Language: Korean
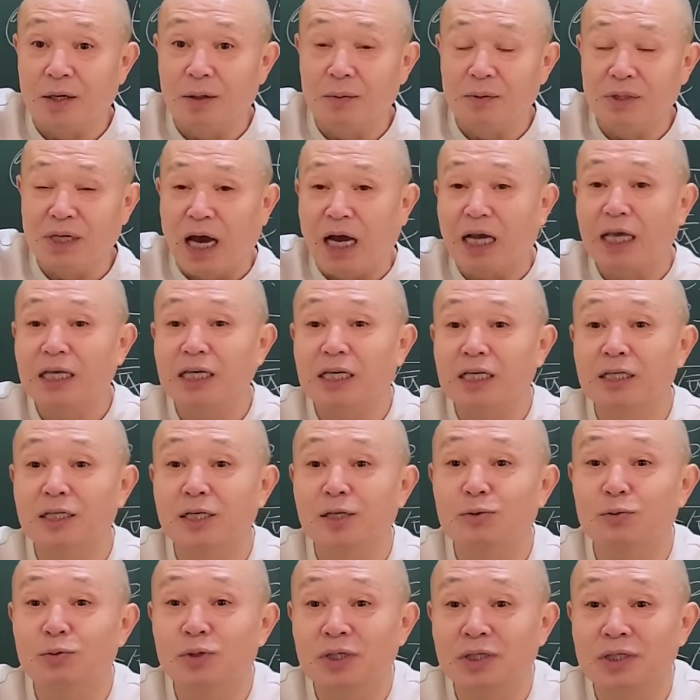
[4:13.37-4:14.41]
그면 양인
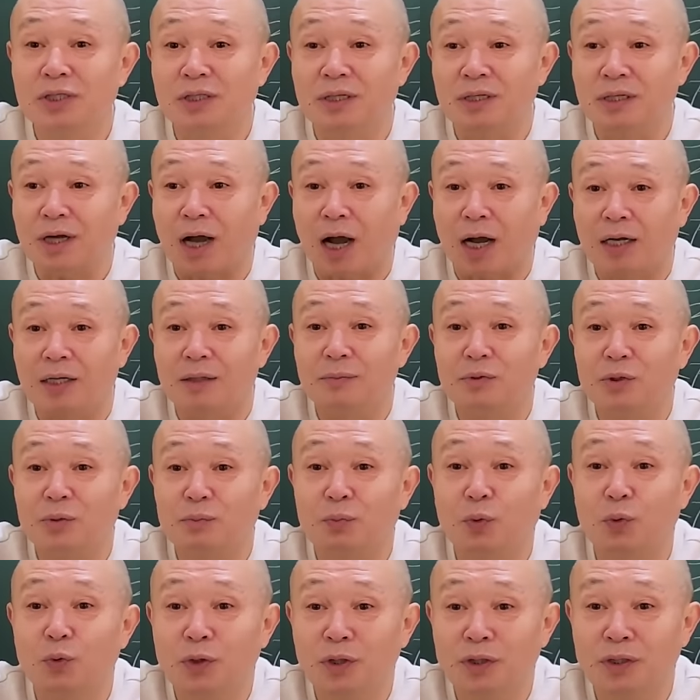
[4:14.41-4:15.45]
기질도 있,
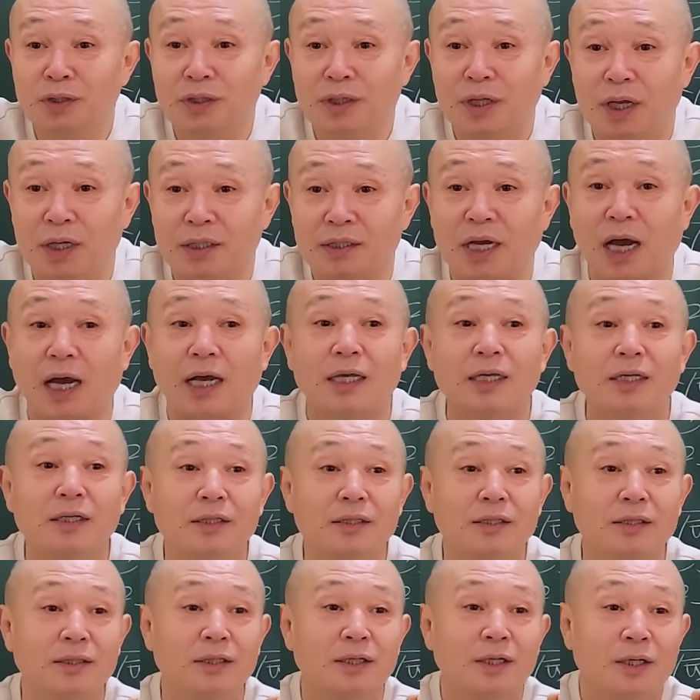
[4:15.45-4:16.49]
가끔씩 보이는데
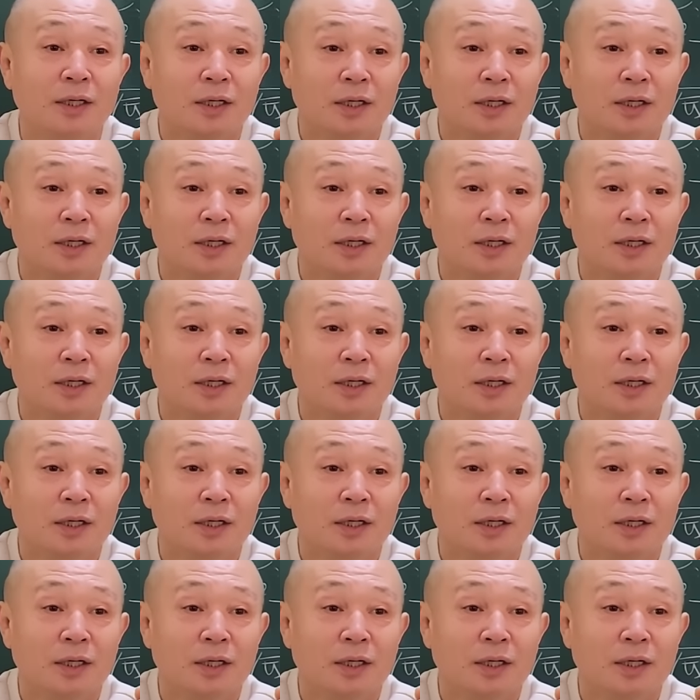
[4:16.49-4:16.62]
자기는